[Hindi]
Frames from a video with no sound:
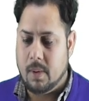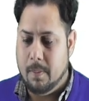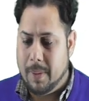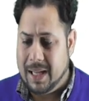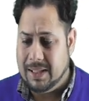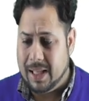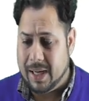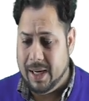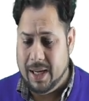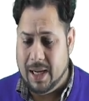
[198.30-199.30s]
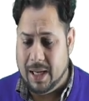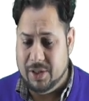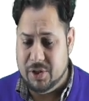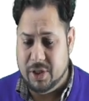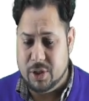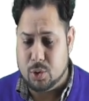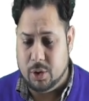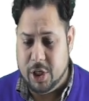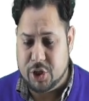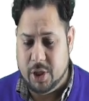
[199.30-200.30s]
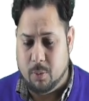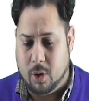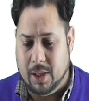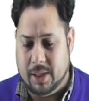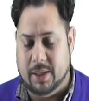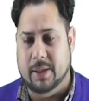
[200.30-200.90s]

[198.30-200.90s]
बात कर रहे हैं गांधी जी के स्वदेशी मॉडल की